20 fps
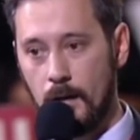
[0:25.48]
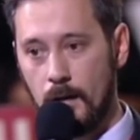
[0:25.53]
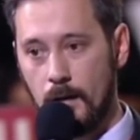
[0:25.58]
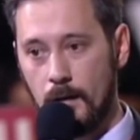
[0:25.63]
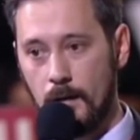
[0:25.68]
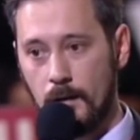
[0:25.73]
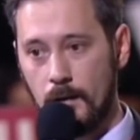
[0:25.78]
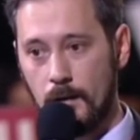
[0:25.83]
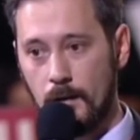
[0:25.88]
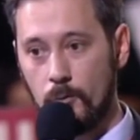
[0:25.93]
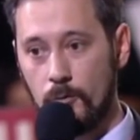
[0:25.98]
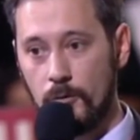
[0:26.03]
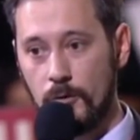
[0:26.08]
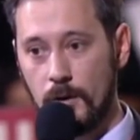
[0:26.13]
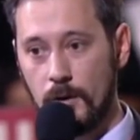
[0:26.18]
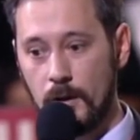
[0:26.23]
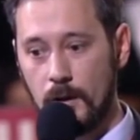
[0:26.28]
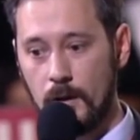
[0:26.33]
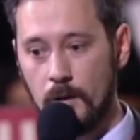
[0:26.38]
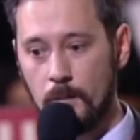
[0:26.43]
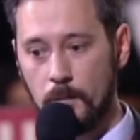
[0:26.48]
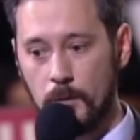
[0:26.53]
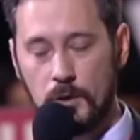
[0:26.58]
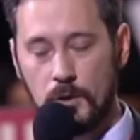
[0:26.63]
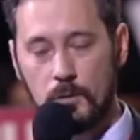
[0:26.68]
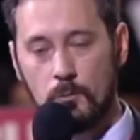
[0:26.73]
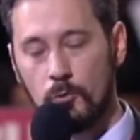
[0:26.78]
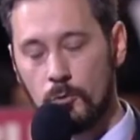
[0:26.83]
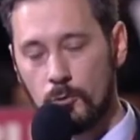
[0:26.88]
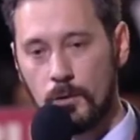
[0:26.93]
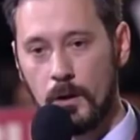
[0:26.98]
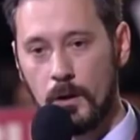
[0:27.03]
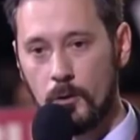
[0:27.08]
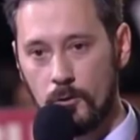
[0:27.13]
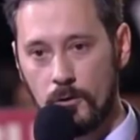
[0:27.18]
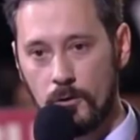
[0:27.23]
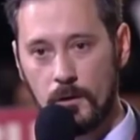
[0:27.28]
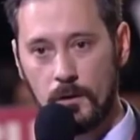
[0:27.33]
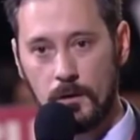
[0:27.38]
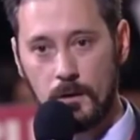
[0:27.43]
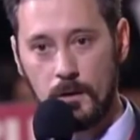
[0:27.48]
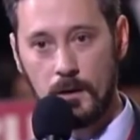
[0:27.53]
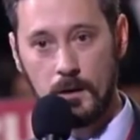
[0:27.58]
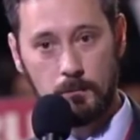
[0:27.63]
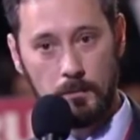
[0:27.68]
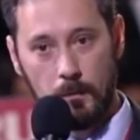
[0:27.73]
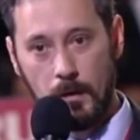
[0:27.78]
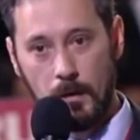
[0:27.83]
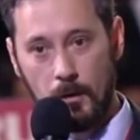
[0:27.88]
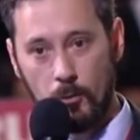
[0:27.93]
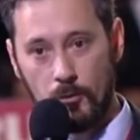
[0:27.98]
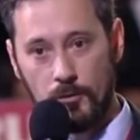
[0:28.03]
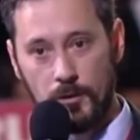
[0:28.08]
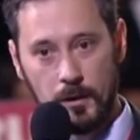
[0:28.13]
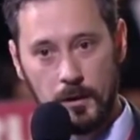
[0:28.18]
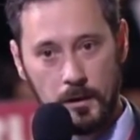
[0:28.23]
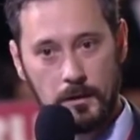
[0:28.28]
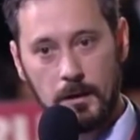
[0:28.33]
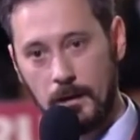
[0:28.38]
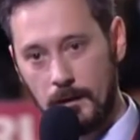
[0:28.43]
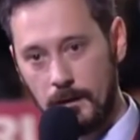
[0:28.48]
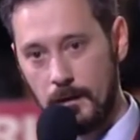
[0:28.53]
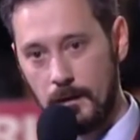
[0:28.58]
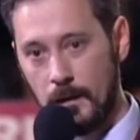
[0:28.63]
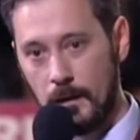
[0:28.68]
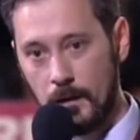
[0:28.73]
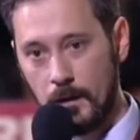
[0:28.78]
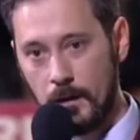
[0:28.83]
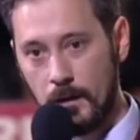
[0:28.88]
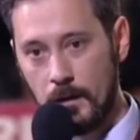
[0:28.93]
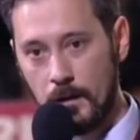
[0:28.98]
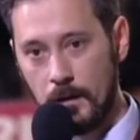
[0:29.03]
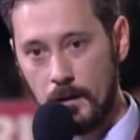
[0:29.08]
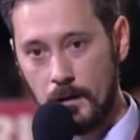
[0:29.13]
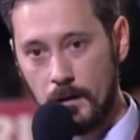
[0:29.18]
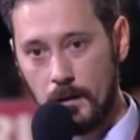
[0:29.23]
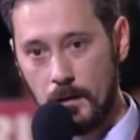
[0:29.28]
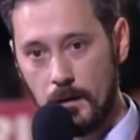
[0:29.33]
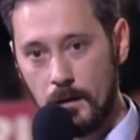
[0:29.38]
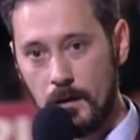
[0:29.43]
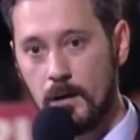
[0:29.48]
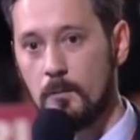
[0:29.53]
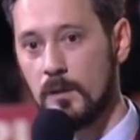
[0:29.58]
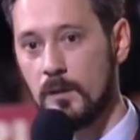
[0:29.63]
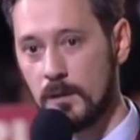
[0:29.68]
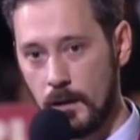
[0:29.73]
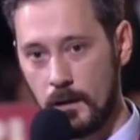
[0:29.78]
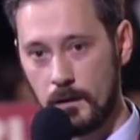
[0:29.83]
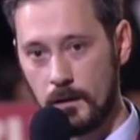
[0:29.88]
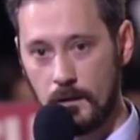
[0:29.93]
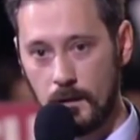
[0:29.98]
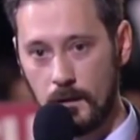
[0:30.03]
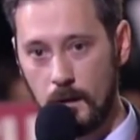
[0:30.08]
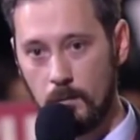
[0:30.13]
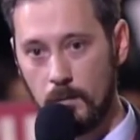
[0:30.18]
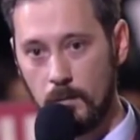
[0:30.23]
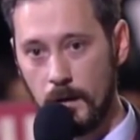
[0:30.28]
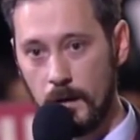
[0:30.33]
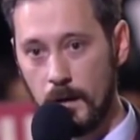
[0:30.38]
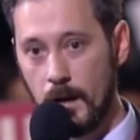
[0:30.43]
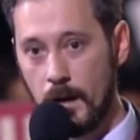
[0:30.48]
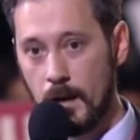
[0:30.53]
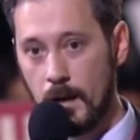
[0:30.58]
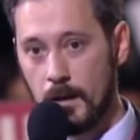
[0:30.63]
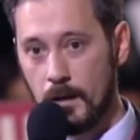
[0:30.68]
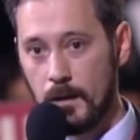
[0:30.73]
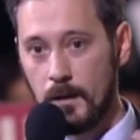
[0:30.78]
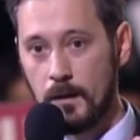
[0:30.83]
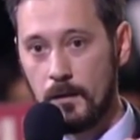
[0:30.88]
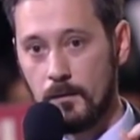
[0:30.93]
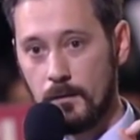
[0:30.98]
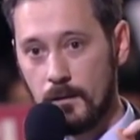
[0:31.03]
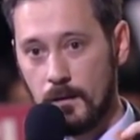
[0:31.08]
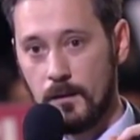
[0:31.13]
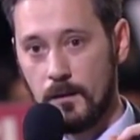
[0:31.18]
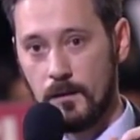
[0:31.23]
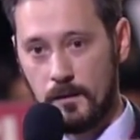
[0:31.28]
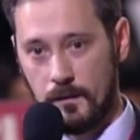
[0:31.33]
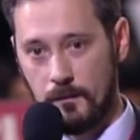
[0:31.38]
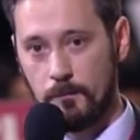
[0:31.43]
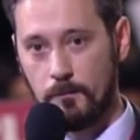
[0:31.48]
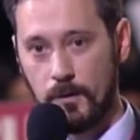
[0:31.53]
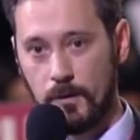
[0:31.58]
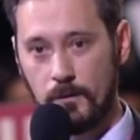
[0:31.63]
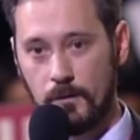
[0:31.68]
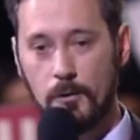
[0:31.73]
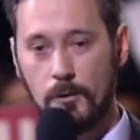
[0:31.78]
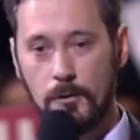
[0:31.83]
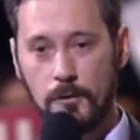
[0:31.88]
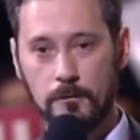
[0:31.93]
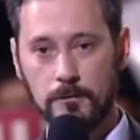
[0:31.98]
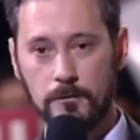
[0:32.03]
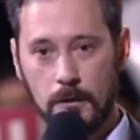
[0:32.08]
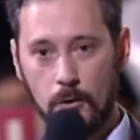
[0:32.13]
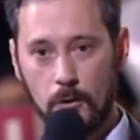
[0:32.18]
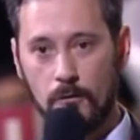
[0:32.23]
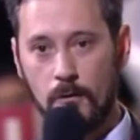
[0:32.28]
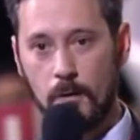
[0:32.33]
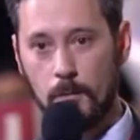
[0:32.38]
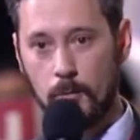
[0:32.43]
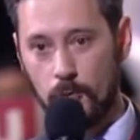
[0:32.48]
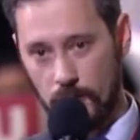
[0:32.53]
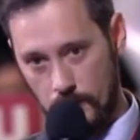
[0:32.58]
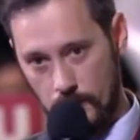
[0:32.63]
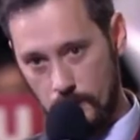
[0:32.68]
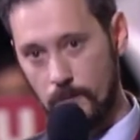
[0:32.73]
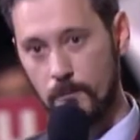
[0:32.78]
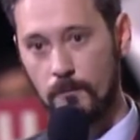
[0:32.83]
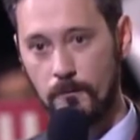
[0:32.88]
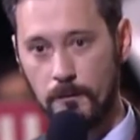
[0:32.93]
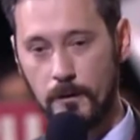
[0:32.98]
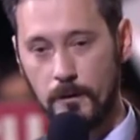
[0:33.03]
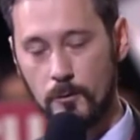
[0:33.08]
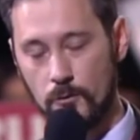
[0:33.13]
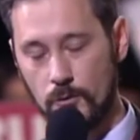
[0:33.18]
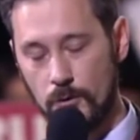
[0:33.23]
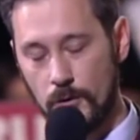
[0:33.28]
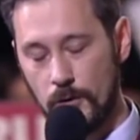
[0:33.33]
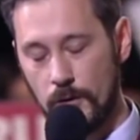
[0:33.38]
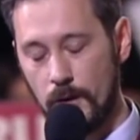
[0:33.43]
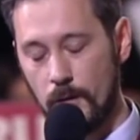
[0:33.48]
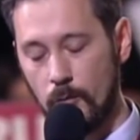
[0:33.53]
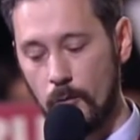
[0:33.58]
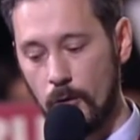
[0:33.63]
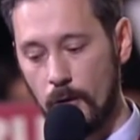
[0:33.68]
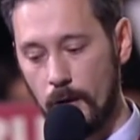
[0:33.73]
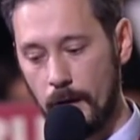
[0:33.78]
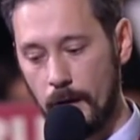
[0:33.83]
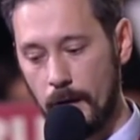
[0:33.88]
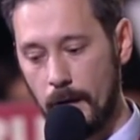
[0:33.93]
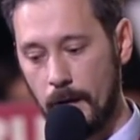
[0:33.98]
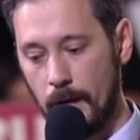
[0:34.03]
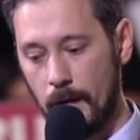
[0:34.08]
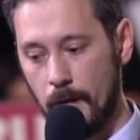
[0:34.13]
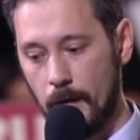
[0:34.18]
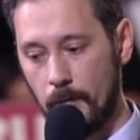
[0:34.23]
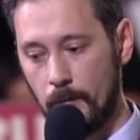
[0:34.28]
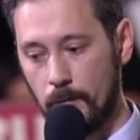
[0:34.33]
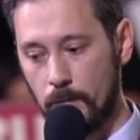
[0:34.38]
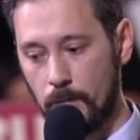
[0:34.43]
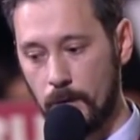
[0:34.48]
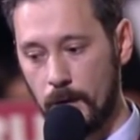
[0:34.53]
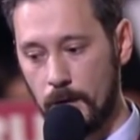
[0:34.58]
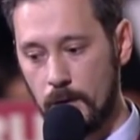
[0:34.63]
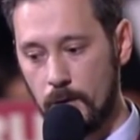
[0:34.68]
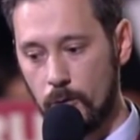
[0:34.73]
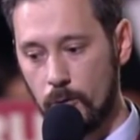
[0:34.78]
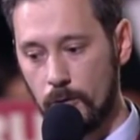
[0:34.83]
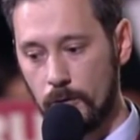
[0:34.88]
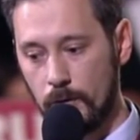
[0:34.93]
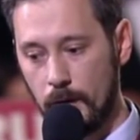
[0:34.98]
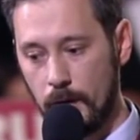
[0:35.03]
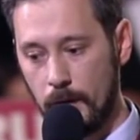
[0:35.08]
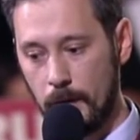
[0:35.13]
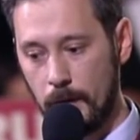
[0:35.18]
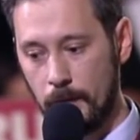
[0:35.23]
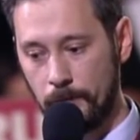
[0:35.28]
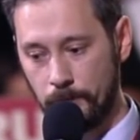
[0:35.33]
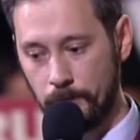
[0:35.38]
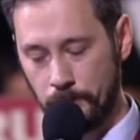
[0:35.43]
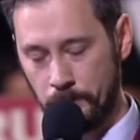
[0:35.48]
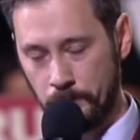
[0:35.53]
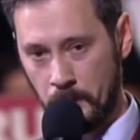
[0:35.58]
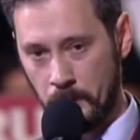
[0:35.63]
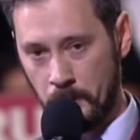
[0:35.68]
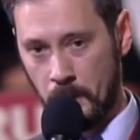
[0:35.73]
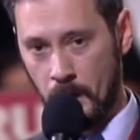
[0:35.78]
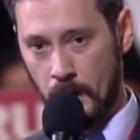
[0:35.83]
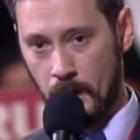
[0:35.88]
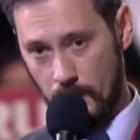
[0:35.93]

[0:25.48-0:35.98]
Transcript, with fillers: э, люди, и почему не удается их побороть? Они так сильны или мы так слабы? И если позволите, второй вопрос в эту же тему. Планирует ли